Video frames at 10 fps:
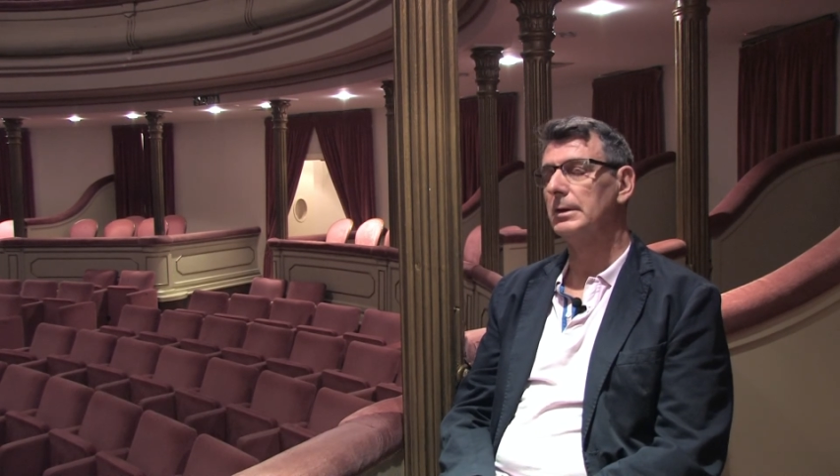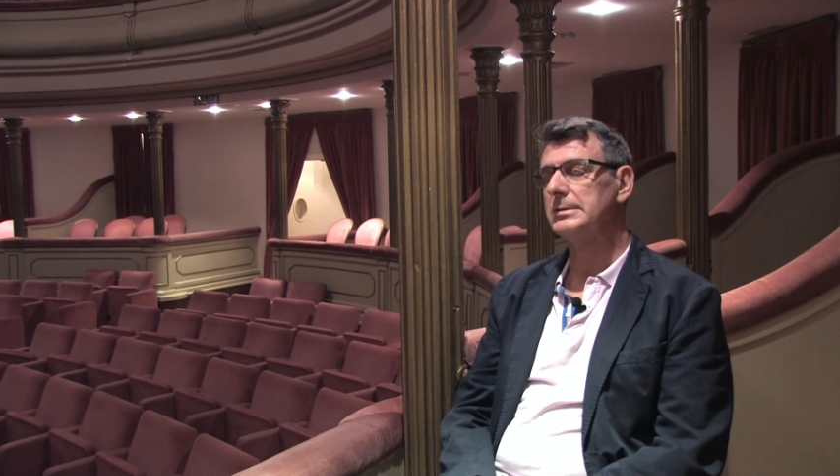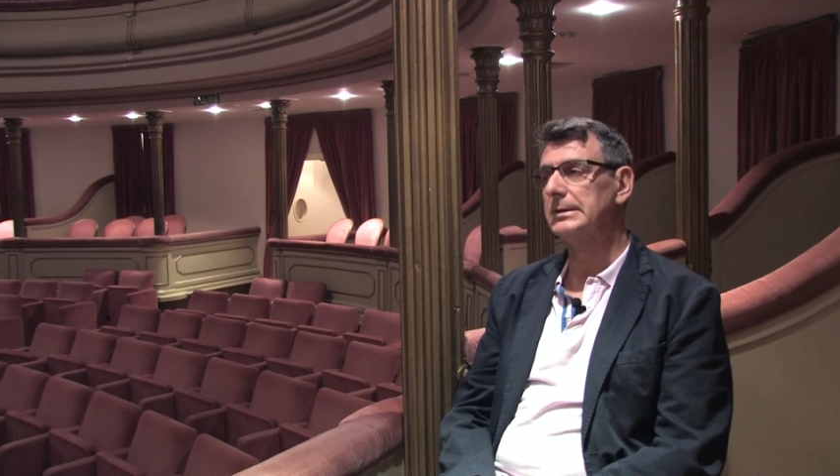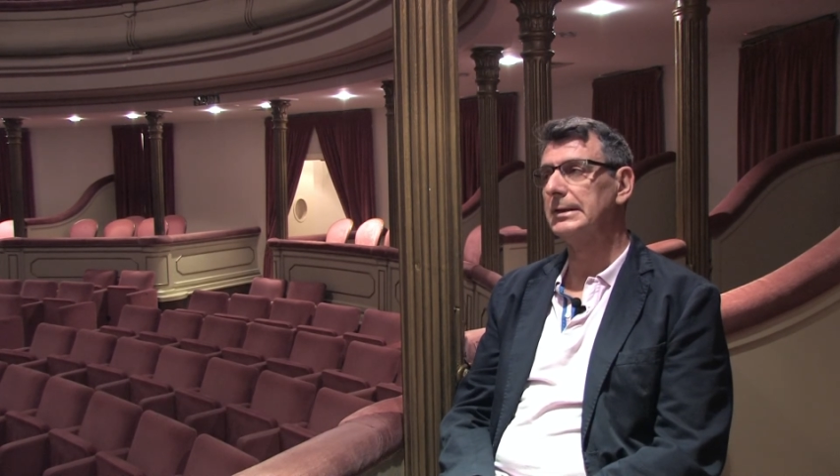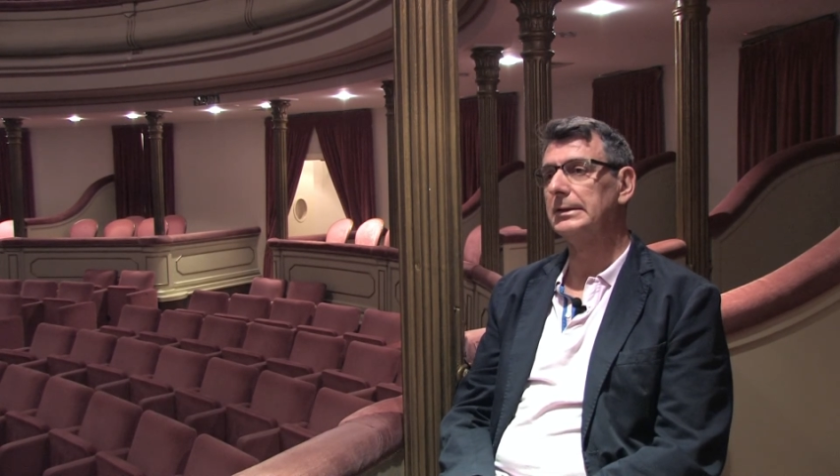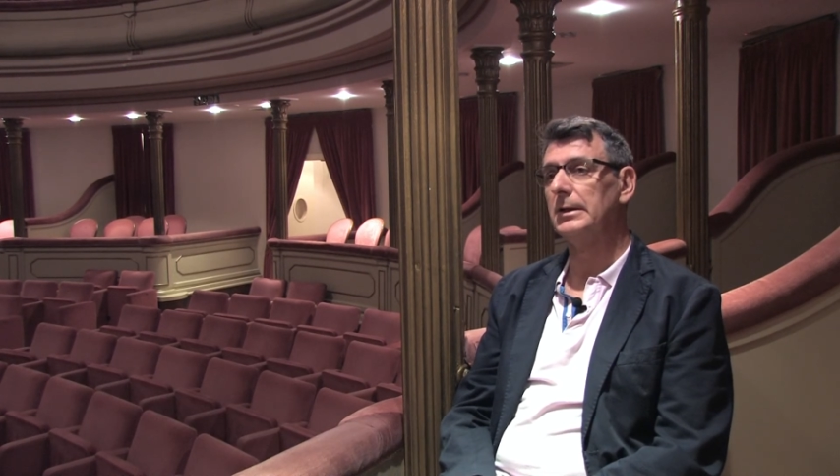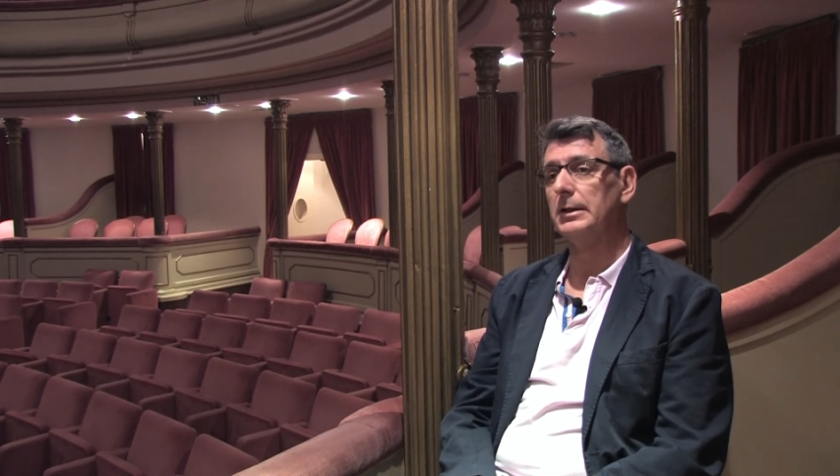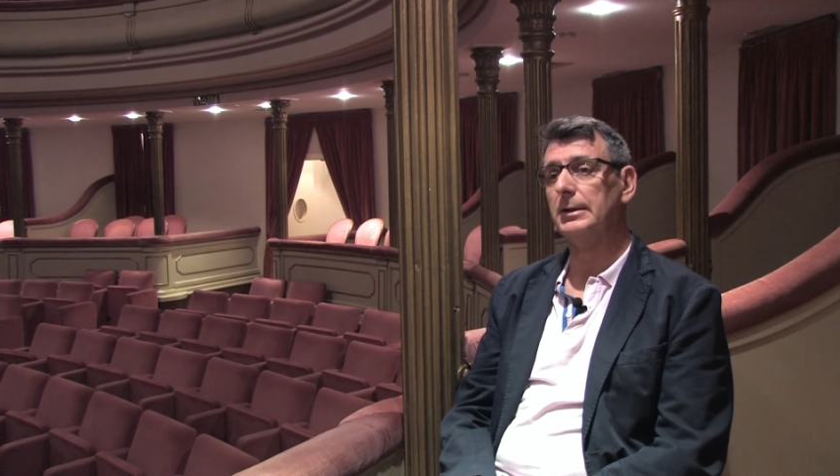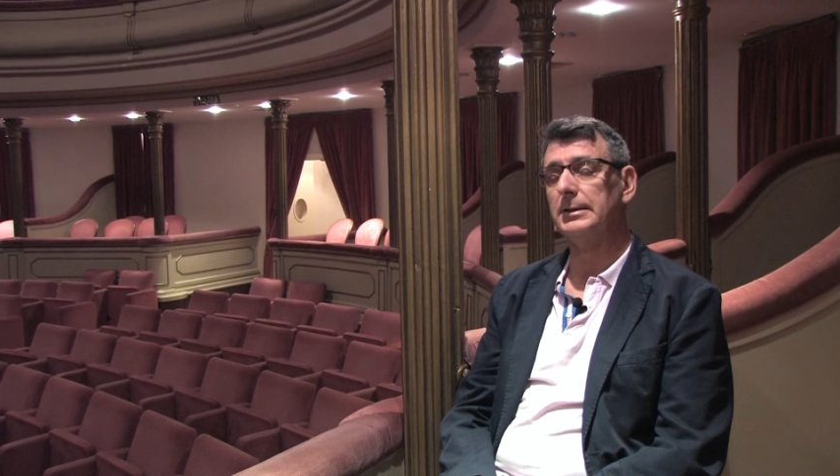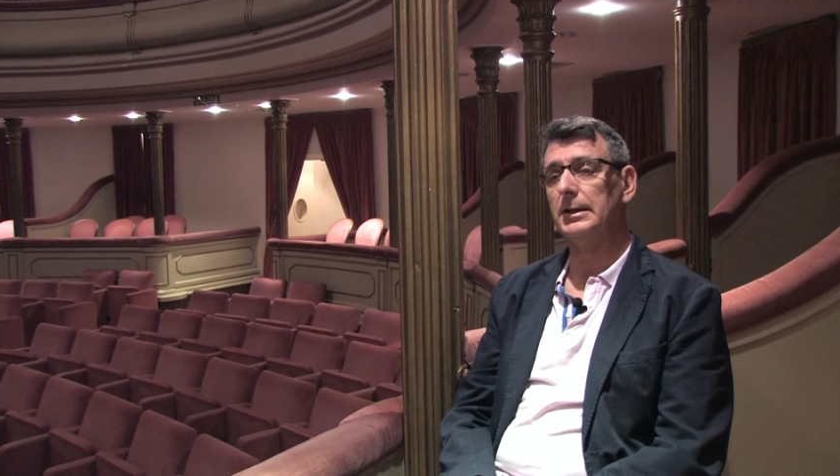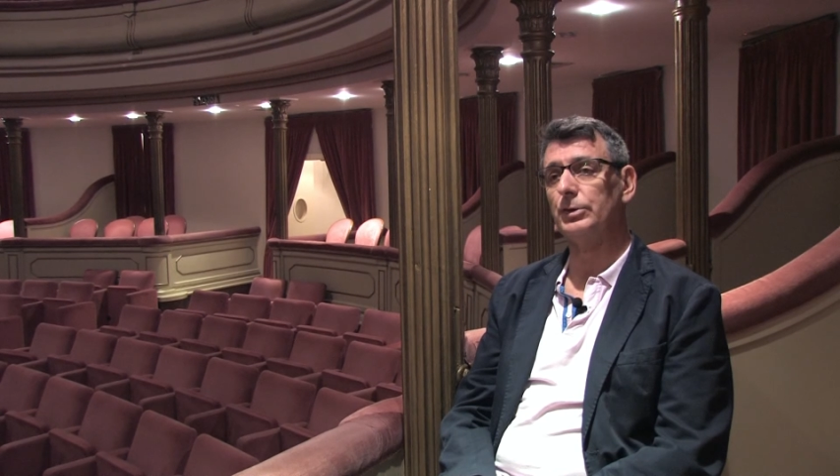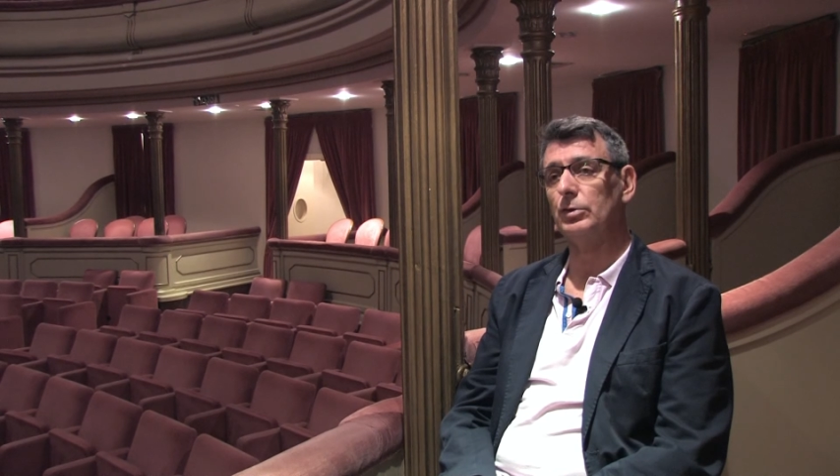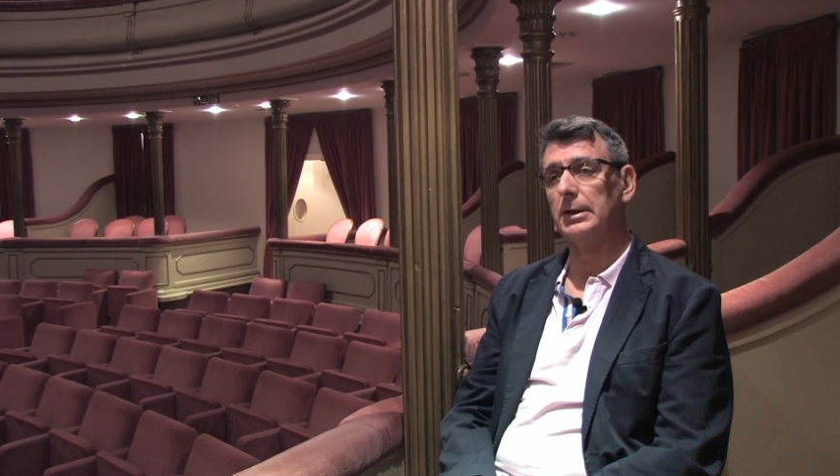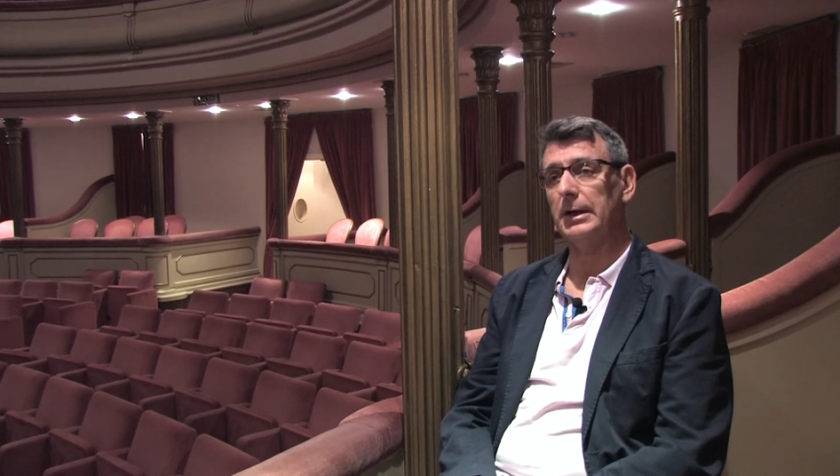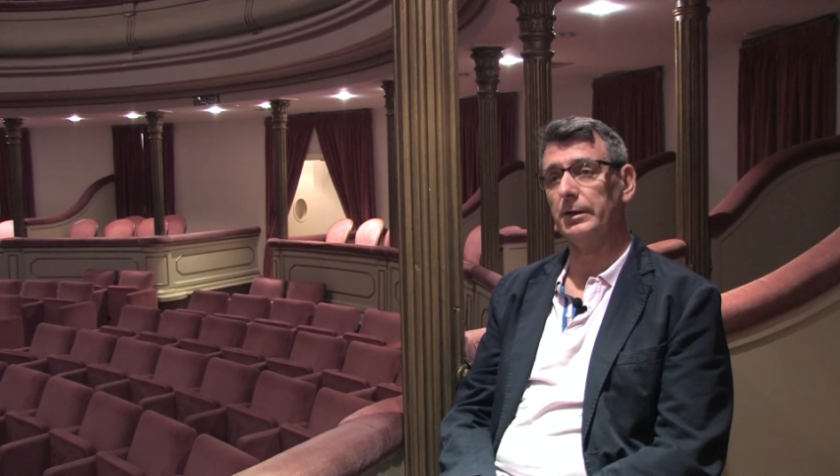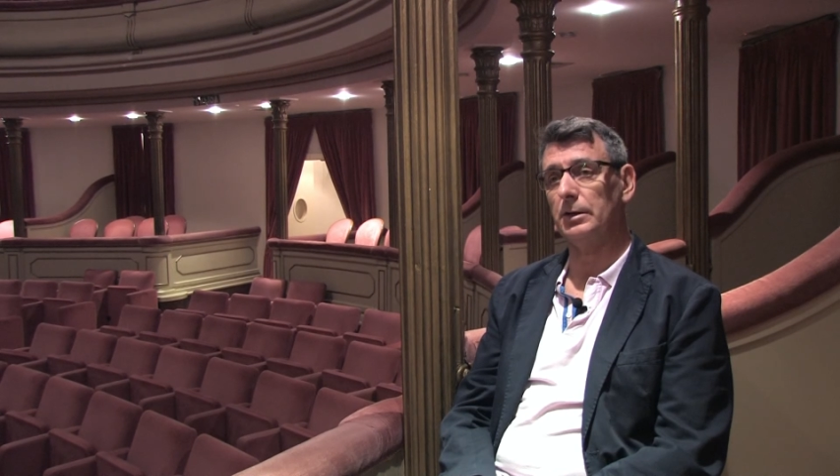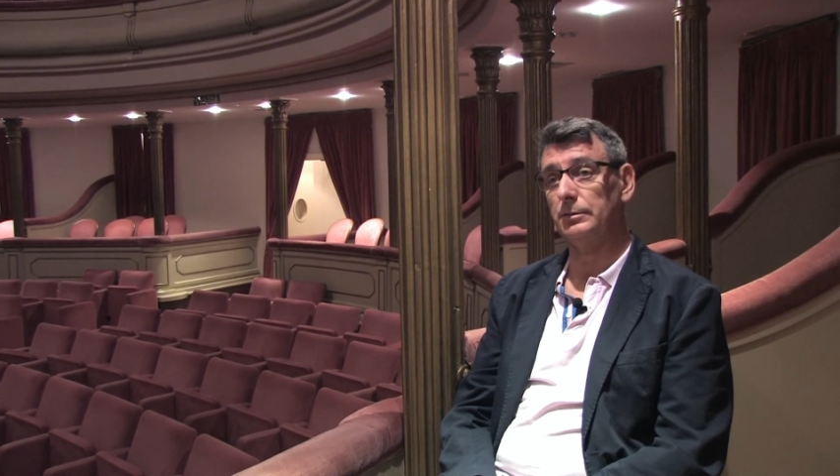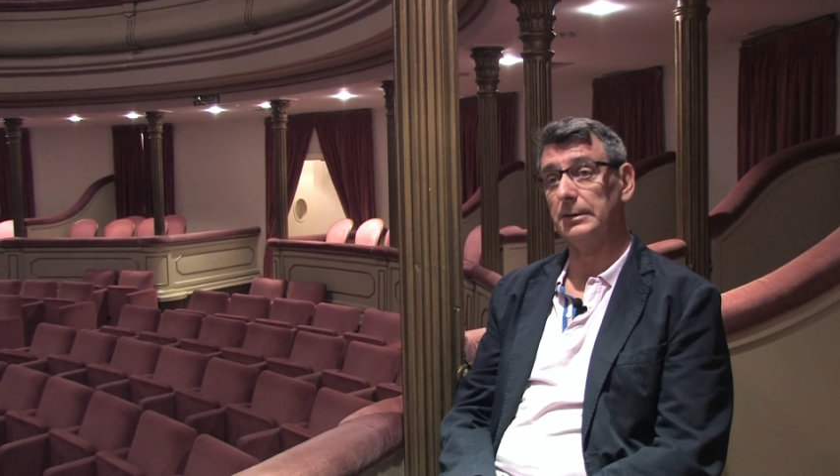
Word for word: Se trata del Teatro Carderón